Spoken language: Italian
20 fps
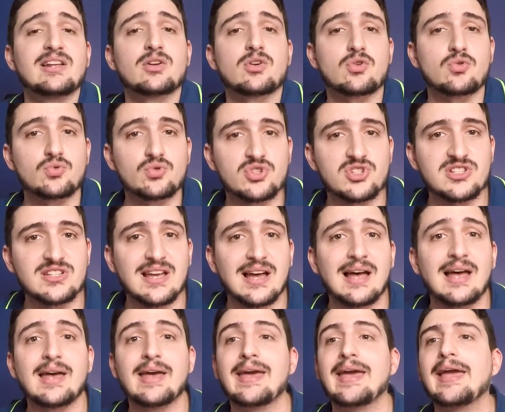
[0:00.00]

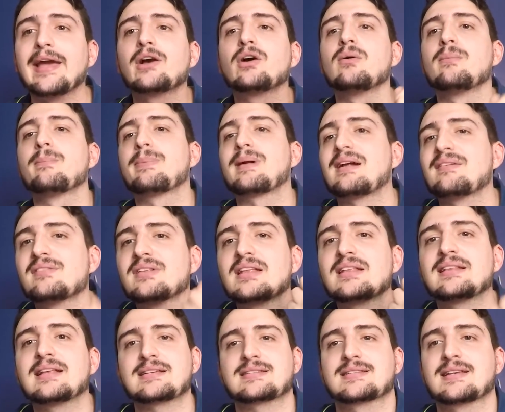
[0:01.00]
Russia e comprarvi di
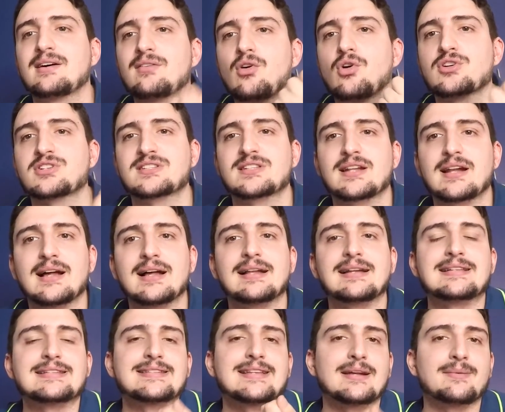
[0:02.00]
tasca vostra
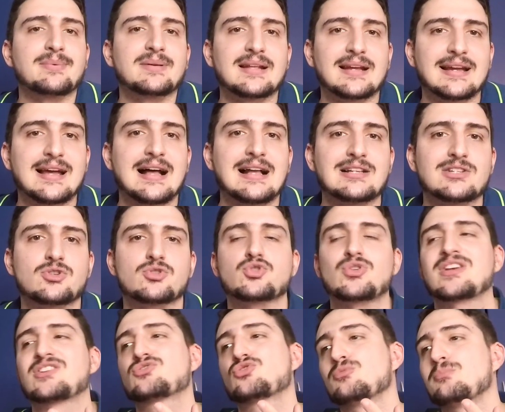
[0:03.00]
le scarpe da calcio,
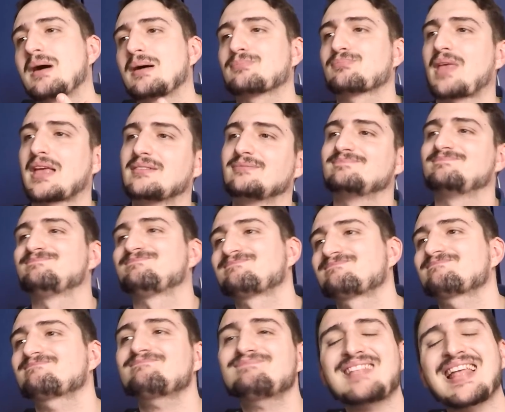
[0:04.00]
cioè insomma
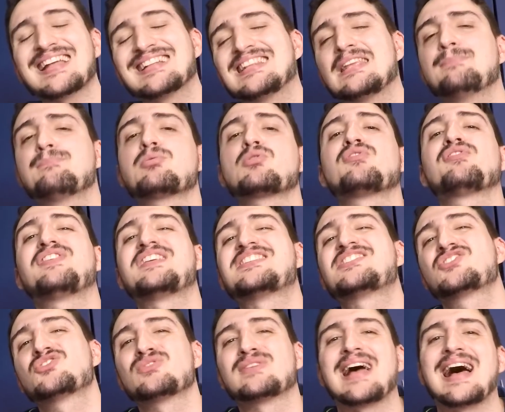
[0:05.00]
di
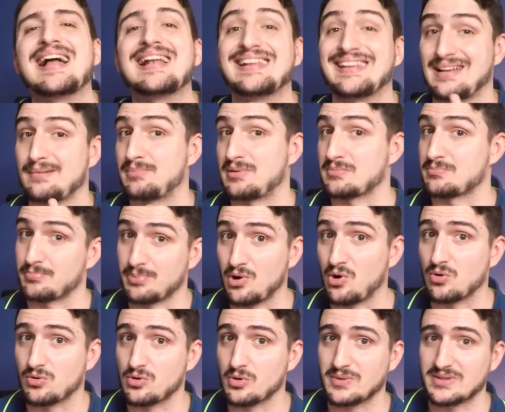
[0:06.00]
professionale ha ben
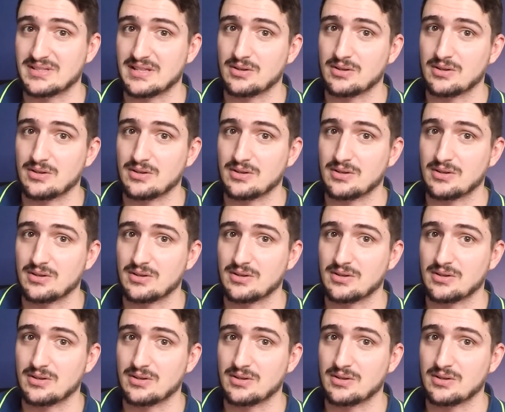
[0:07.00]
poco questa